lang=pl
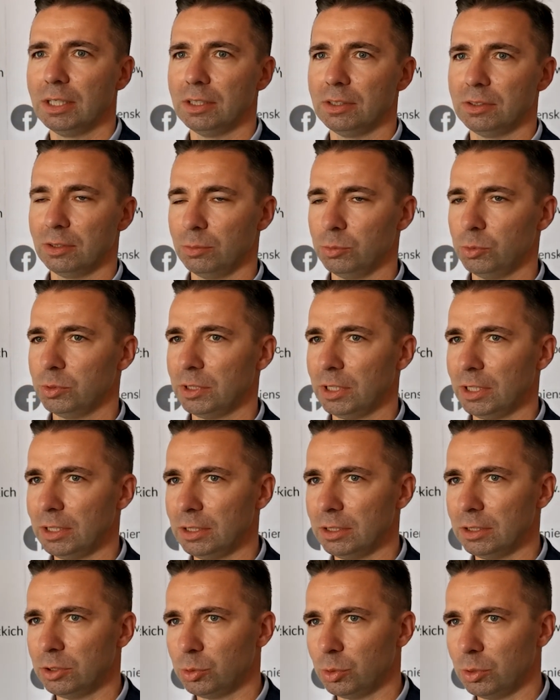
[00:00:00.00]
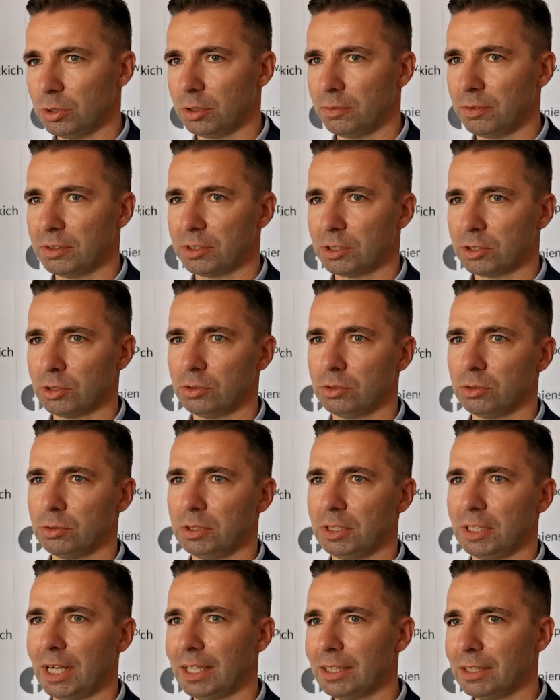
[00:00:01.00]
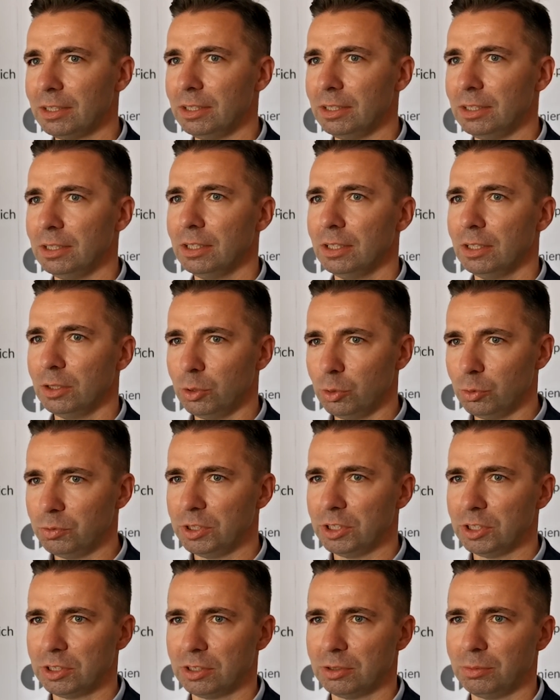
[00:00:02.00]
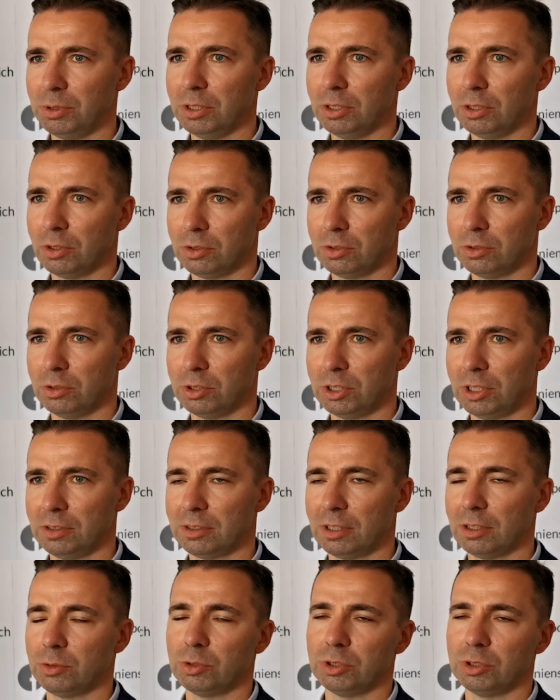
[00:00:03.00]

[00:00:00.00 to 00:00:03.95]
E, są tutaj członkowie zarządu i radni również z gminy Krosnodrzańskiej,